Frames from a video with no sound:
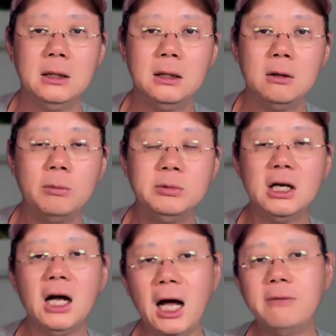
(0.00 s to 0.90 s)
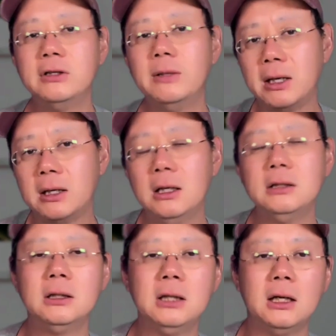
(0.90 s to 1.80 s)
我们知道，哈佛的本科
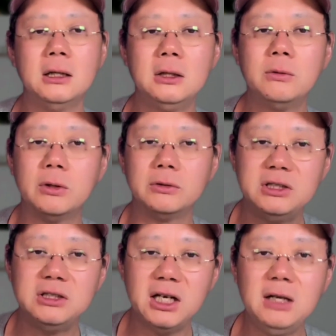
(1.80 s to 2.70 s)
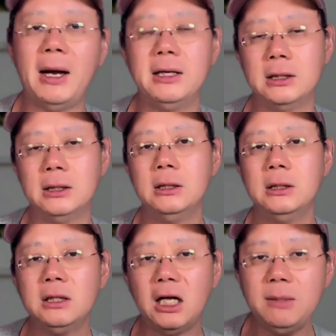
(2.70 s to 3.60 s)
生呢一共有七千一百人，
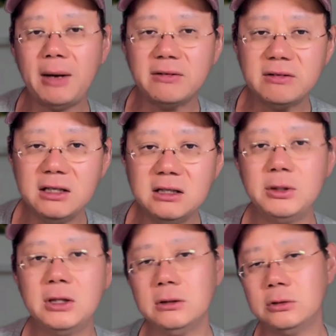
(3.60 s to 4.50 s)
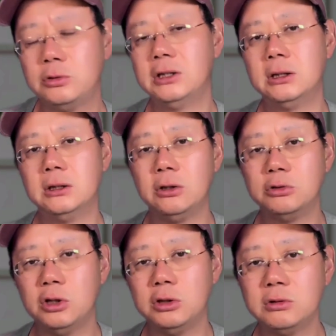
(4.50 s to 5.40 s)
那一百三十名学生有
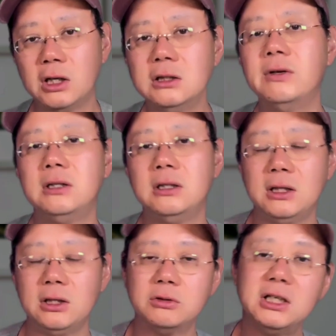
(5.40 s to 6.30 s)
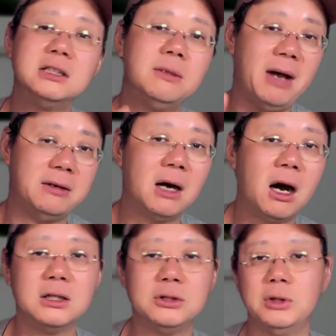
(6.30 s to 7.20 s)
学术诚信问题呢，也就是将近百分之
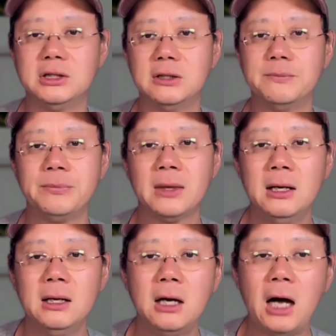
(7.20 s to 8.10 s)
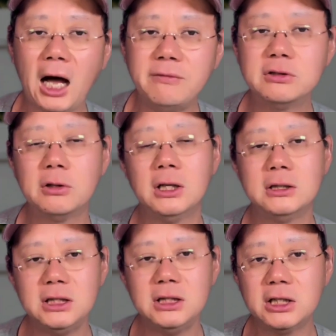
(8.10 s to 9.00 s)
二的学生。哈佛说呢，
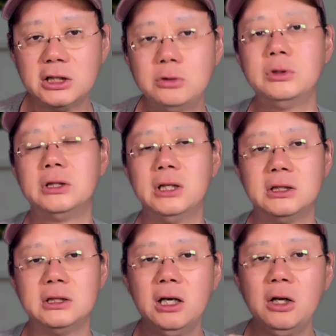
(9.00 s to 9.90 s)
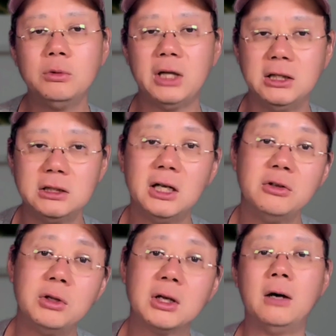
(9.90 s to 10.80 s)
这个数值呢是六年之内
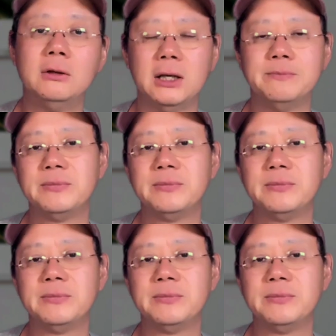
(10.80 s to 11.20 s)
最高的。